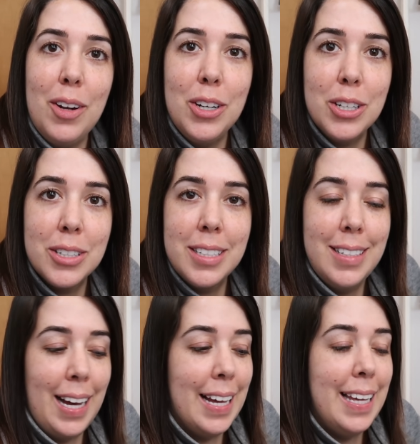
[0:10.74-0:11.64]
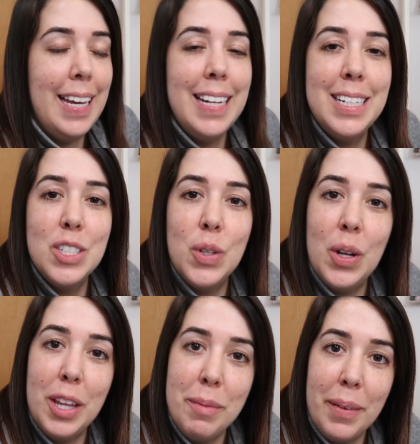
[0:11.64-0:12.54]
vlog aquí en el
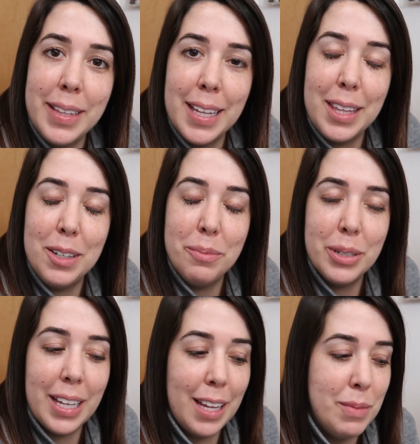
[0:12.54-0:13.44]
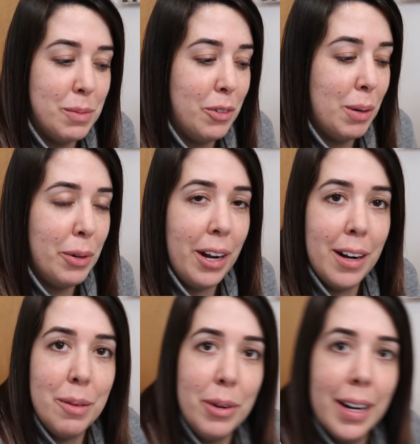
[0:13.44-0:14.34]
suelo de mi habitación porque además me voy a poner
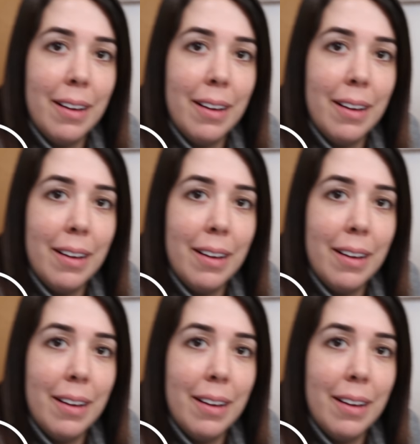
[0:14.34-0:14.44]
ahora mismo a